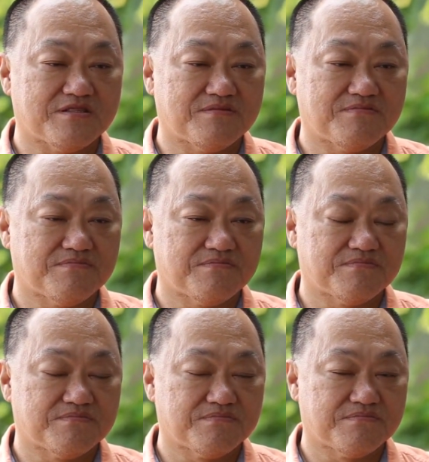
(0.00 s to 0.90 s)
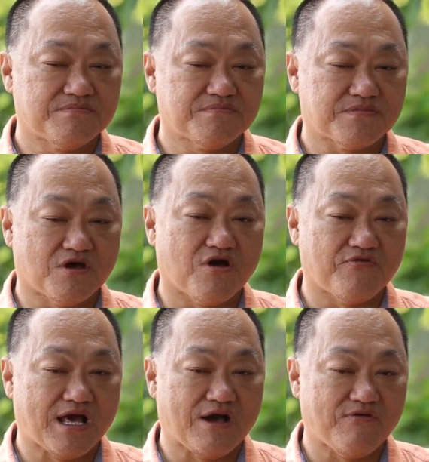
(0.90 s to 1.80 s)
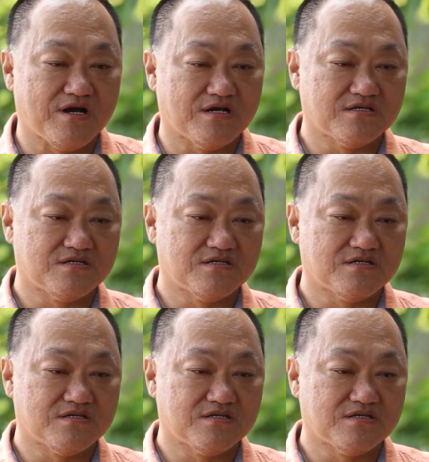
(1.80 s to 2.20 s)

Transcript: ดตลอดเวลาว่า